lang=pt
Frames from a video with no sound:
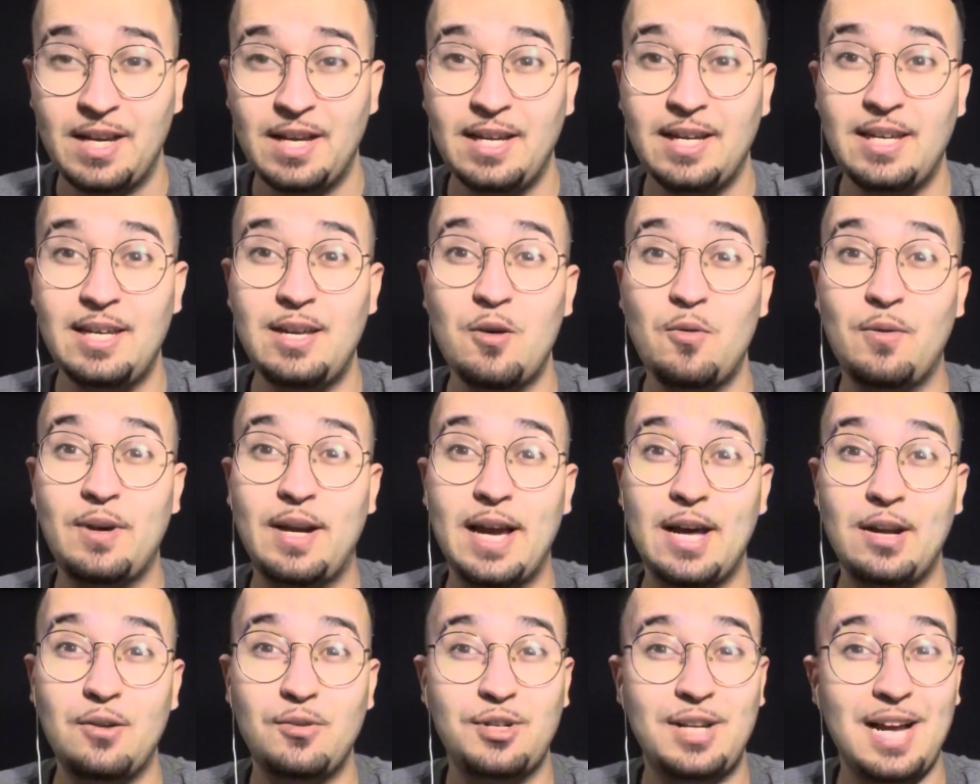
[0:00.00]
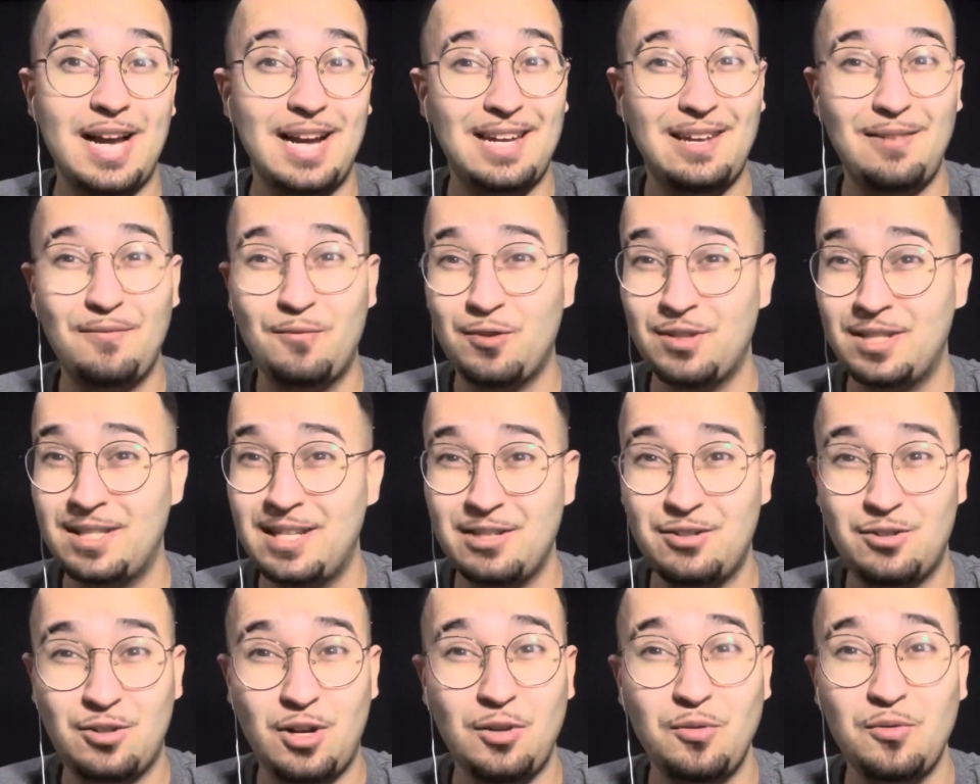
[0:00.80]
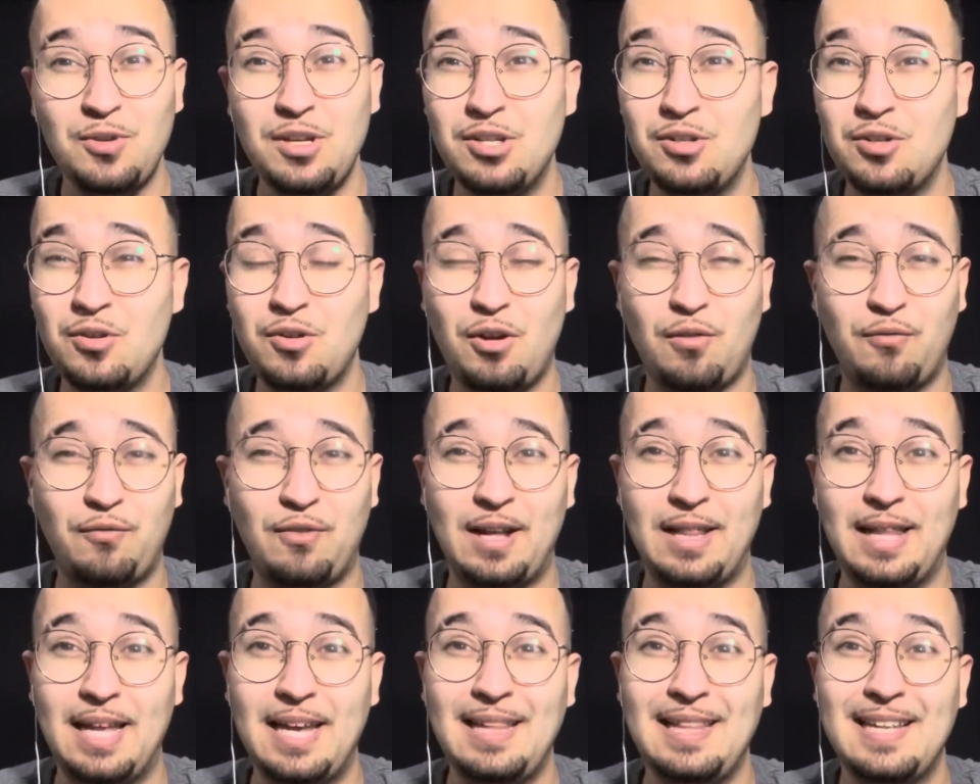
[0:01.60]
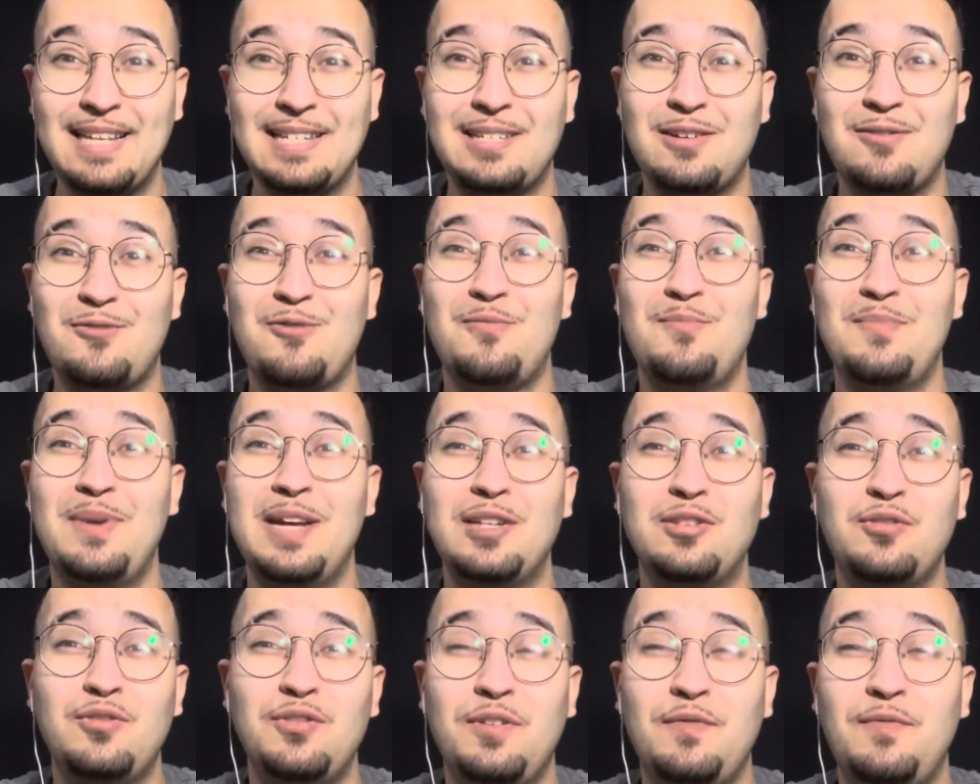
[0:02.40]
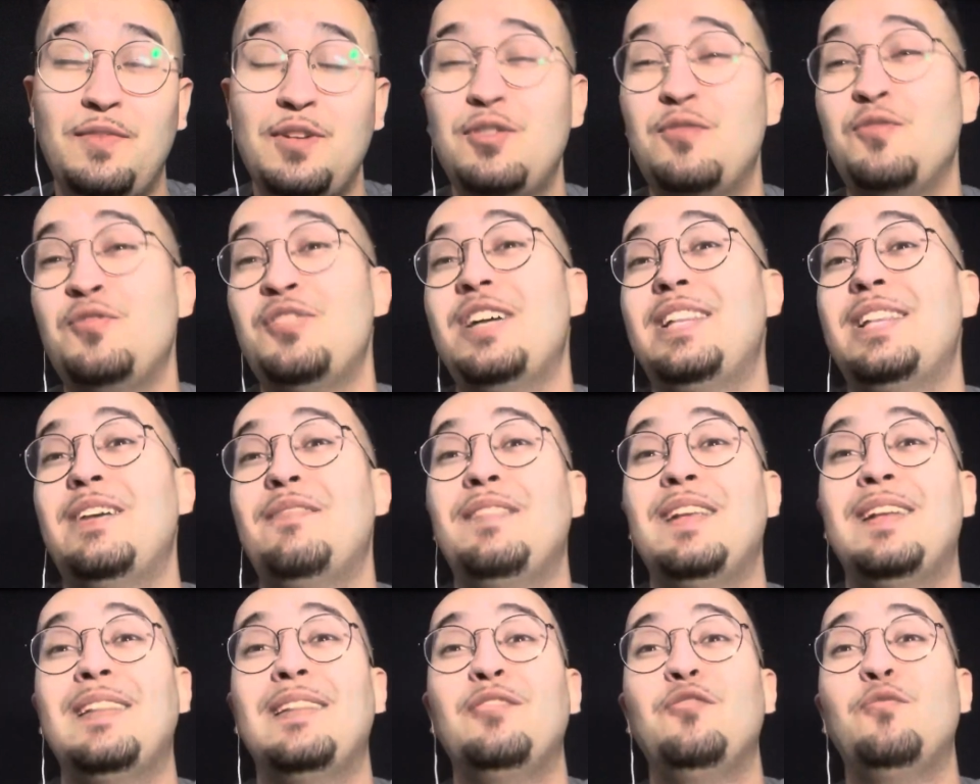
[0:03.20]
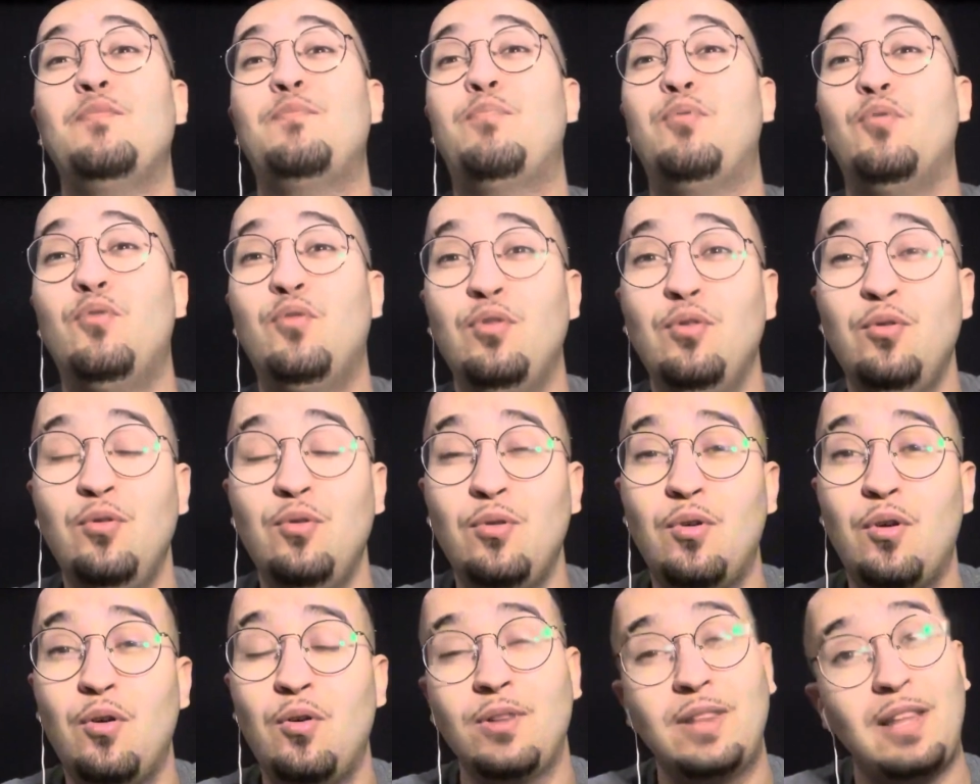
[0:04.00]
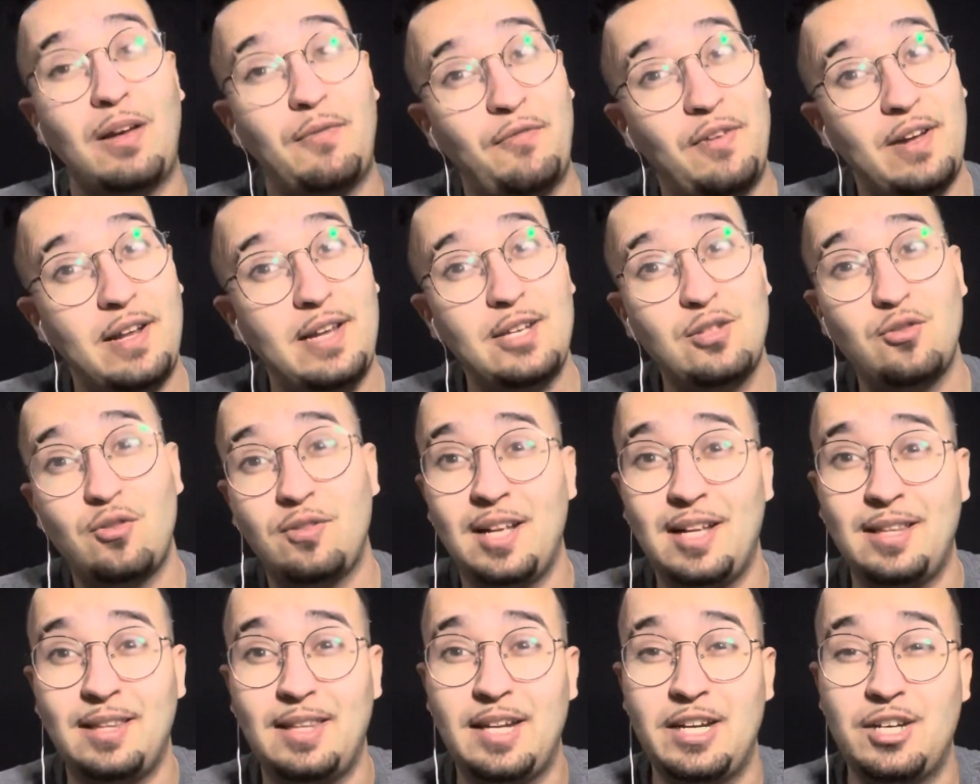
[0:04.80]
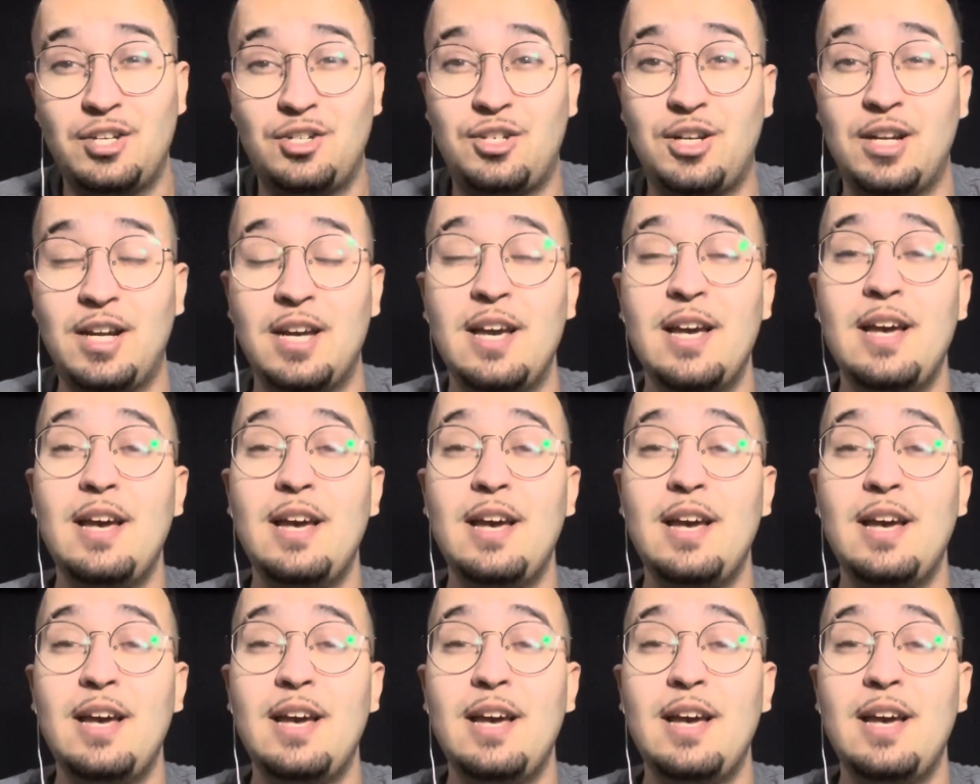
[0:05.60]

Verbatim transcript: E eu quero já que você, só nisso que eu falei, nesse começo de vídeo, já deve estar dando pulo, ou tá feliz ou tá triste.